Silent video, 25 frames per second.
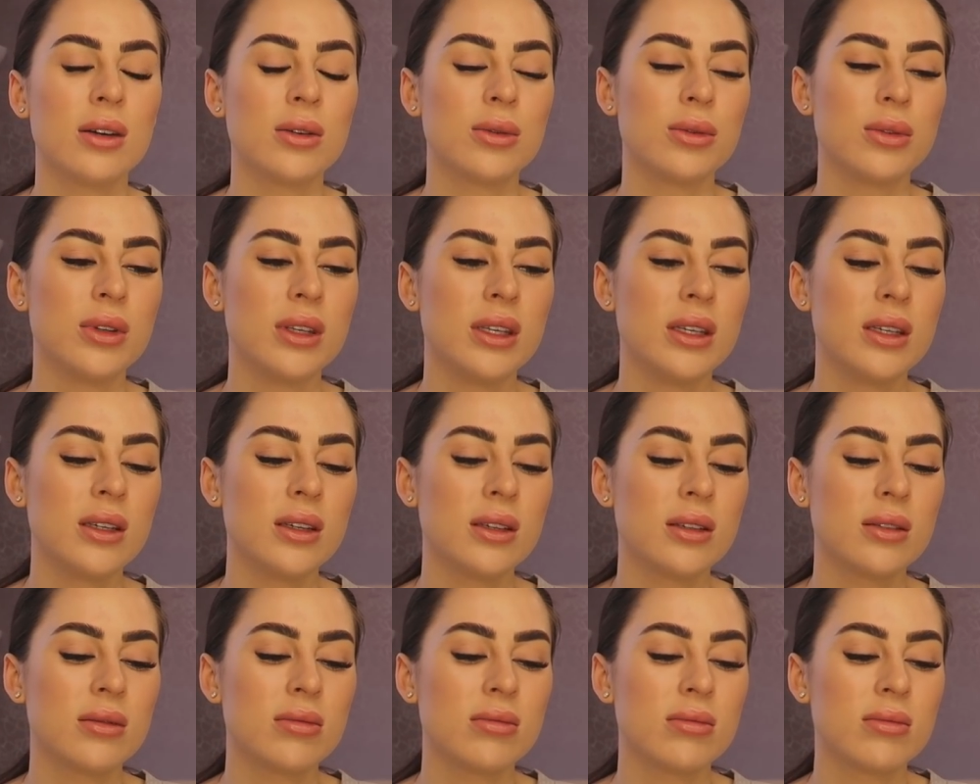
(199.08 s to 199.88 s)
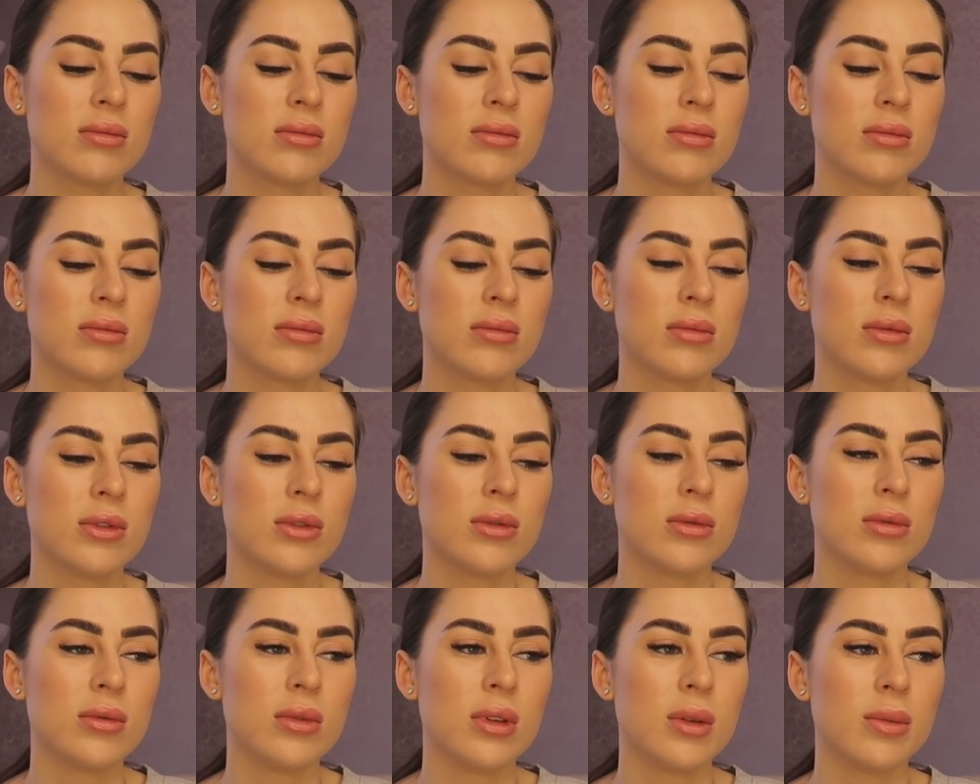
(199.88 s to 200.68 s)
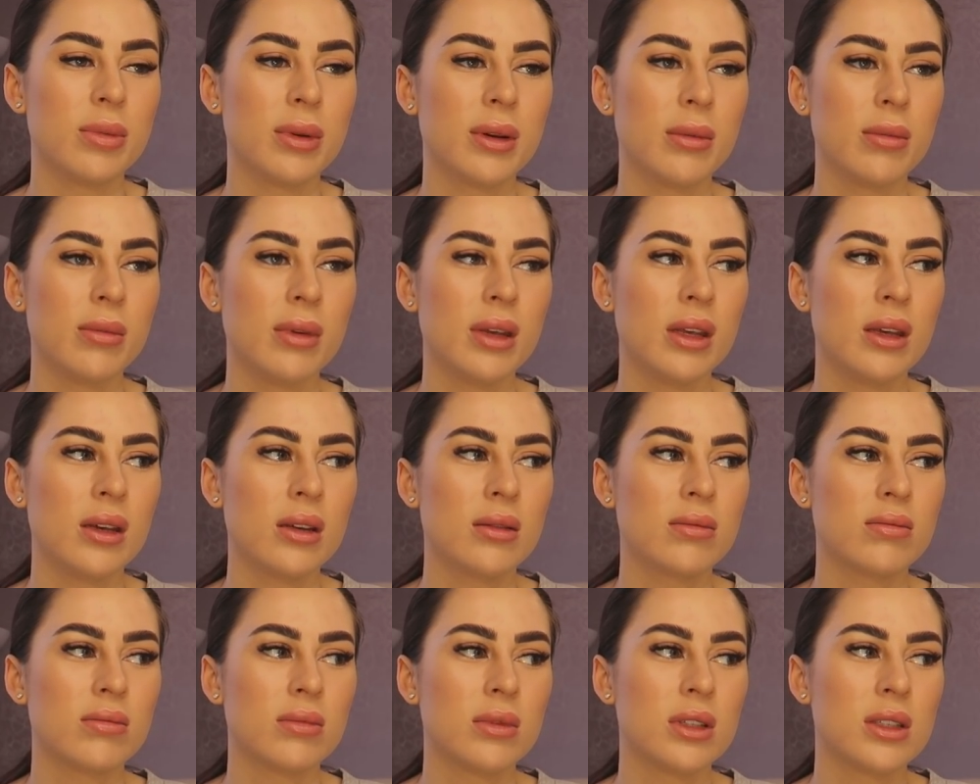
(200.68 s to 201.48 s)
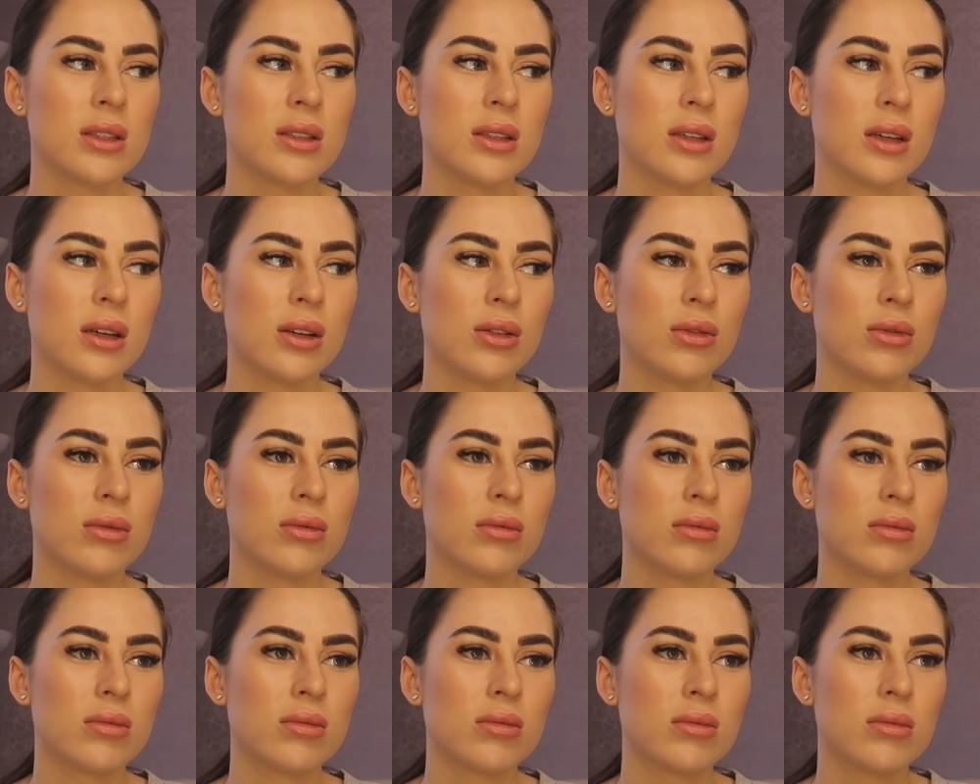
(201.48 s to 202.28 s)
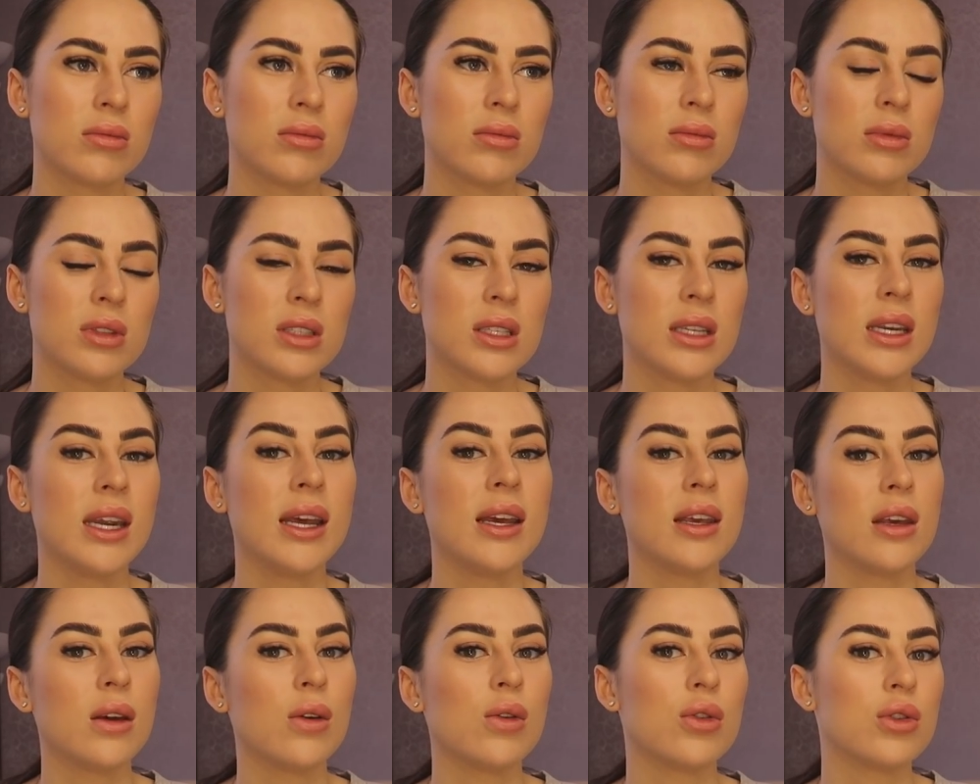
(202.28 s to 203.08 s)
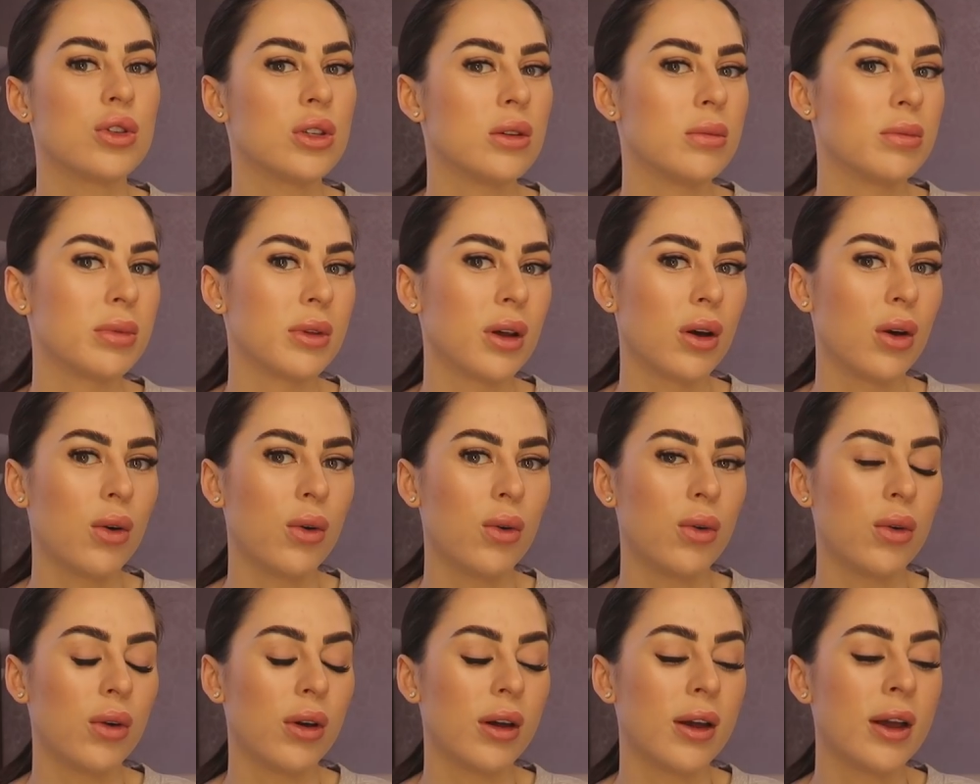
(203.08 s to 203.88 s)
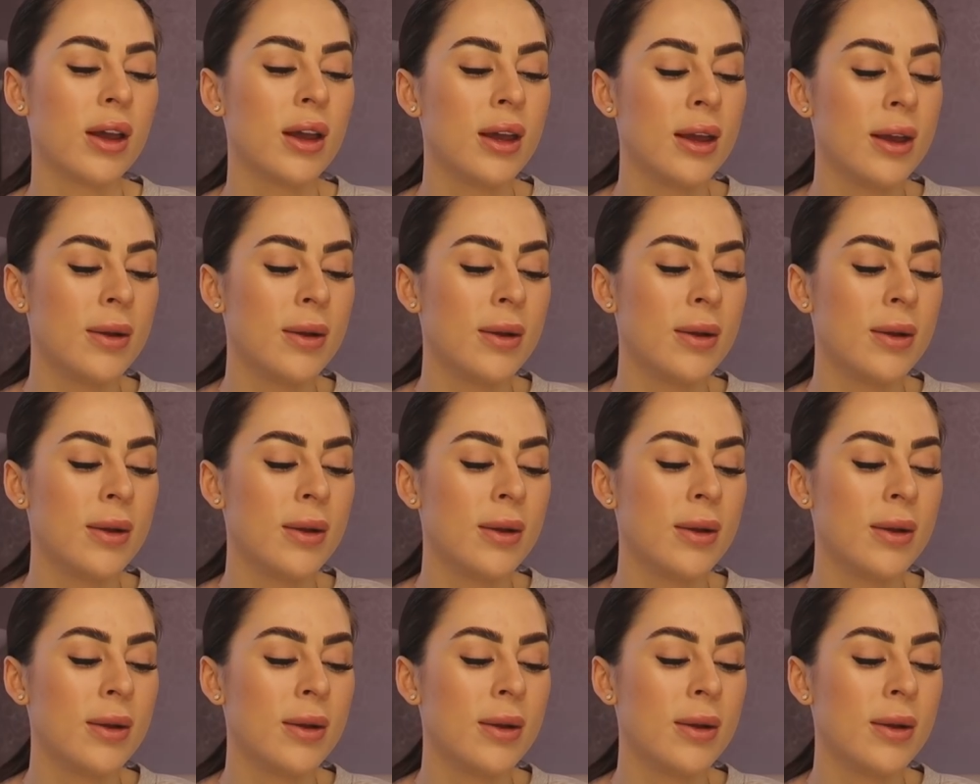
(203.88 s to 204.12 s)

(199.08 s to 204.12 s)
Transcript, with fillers: у них, ну, например, не знаю, зрение очень плохое.